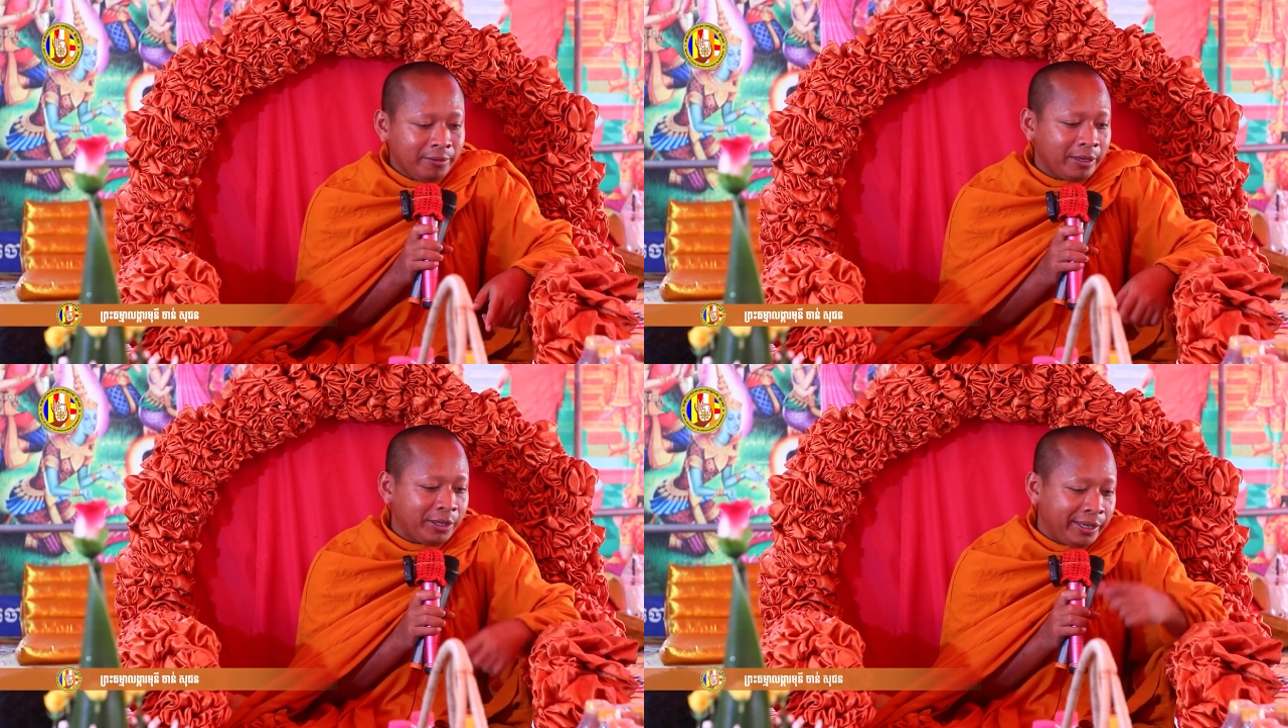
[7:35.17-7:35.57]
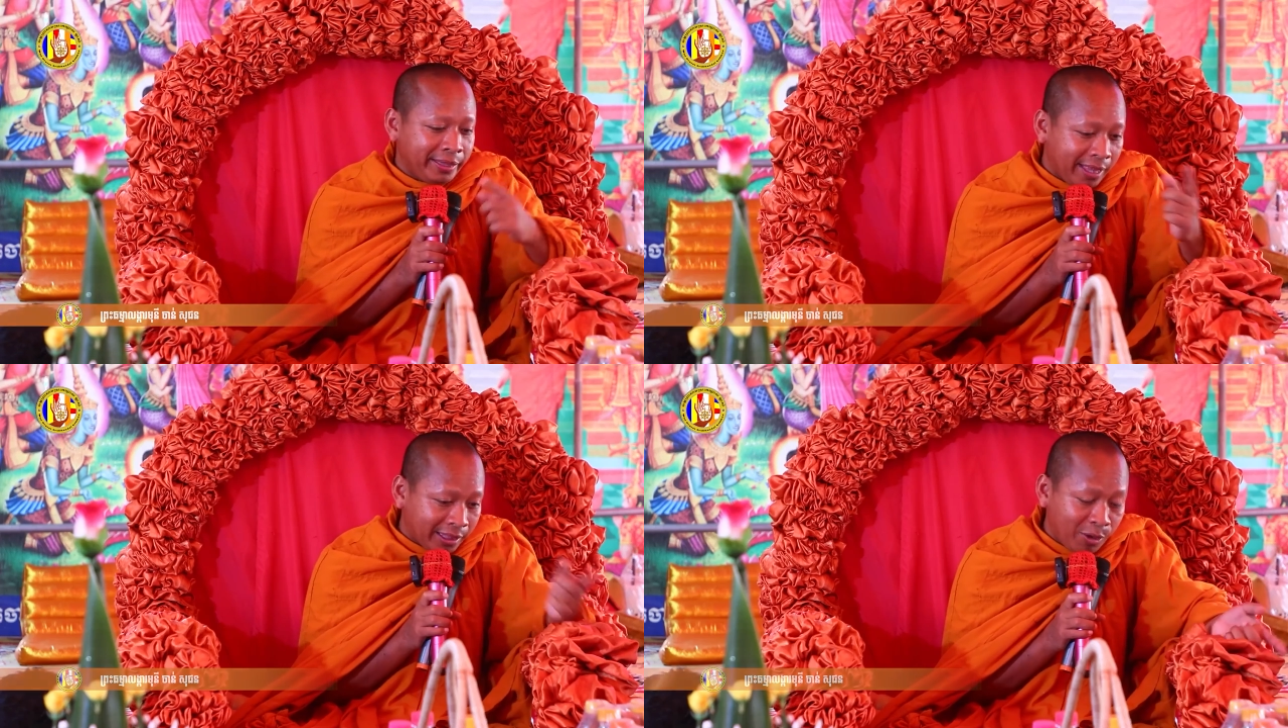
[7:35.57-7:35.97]
vì
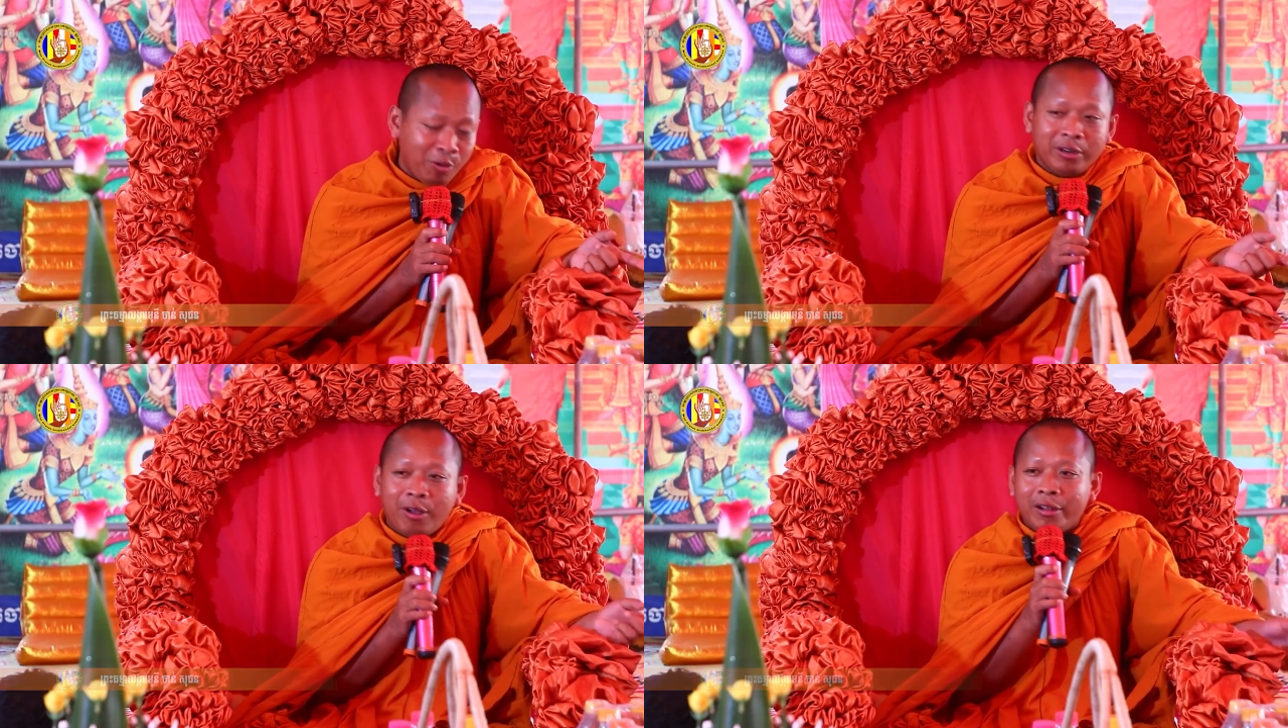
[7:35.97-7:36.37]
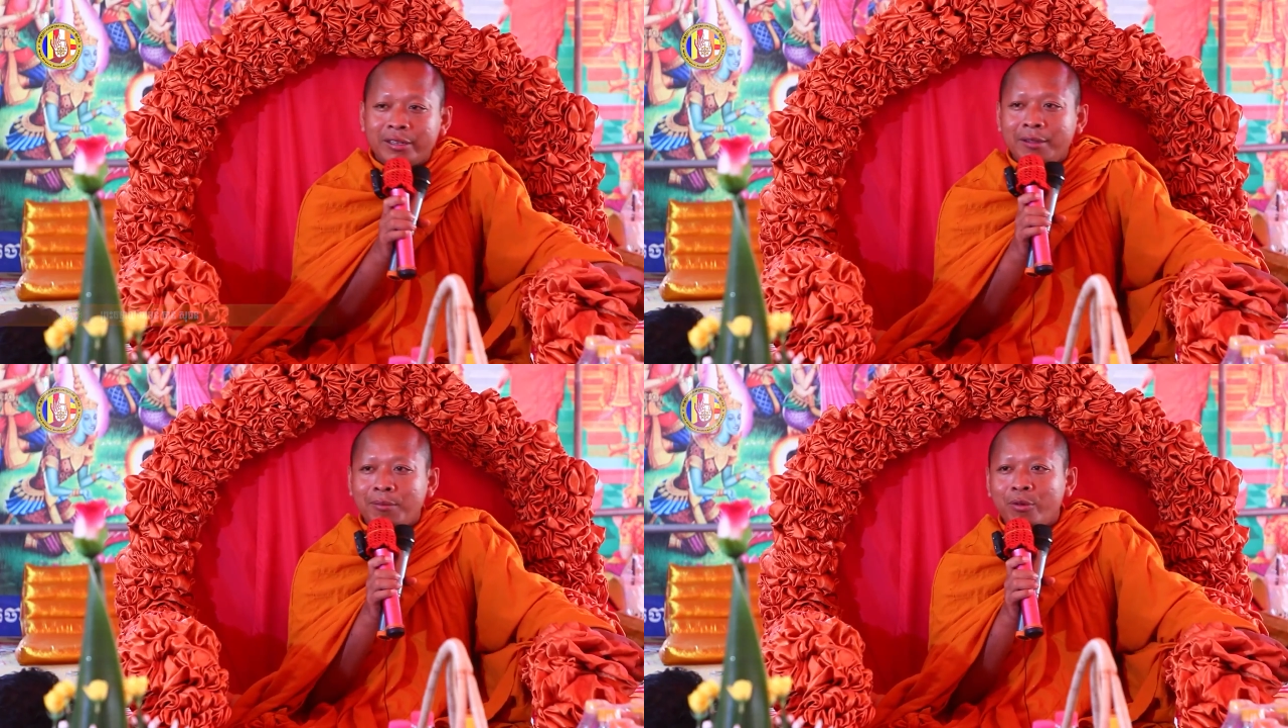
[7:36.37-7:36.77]
tiện tốt nó ông
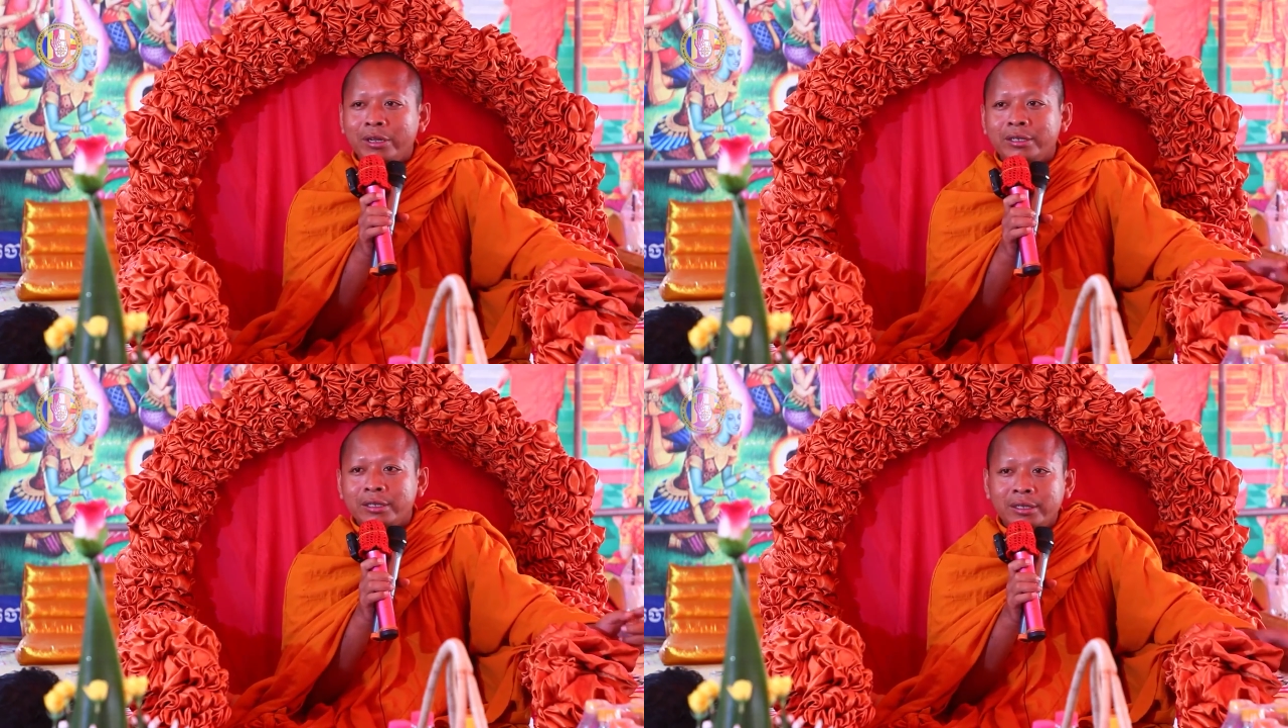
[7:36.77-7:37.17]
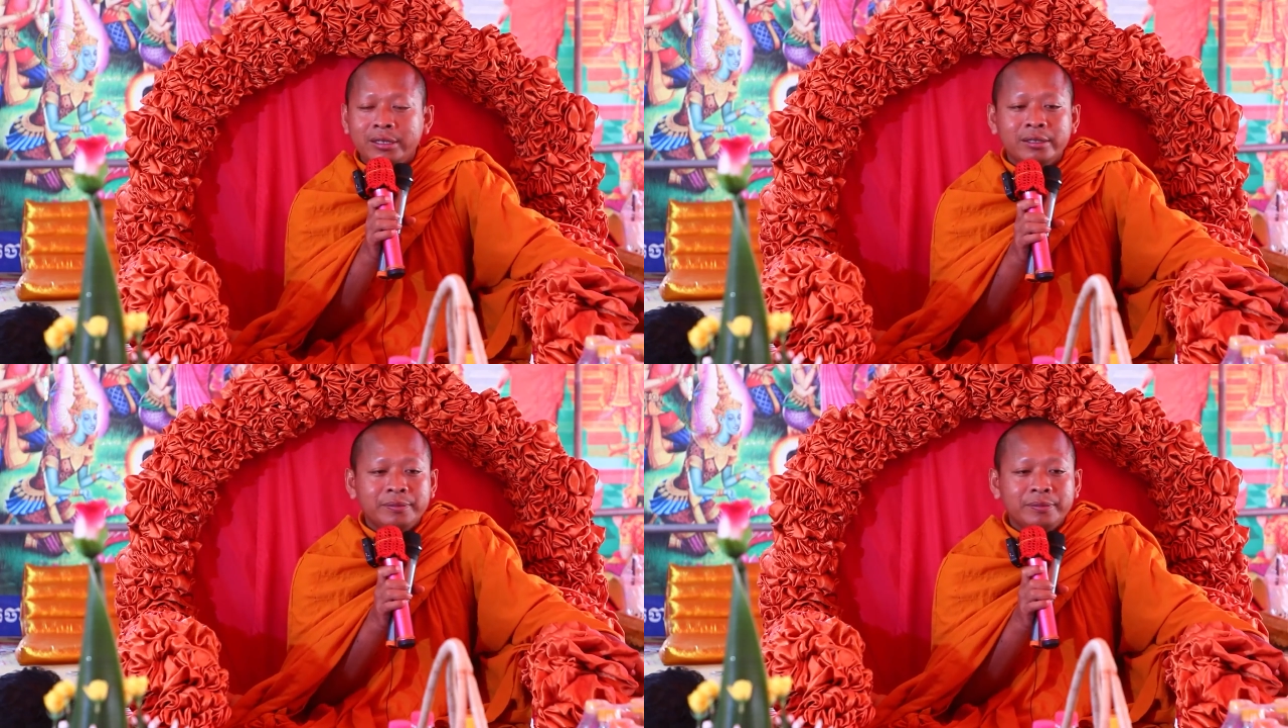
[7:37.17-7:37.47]
tị muối cứ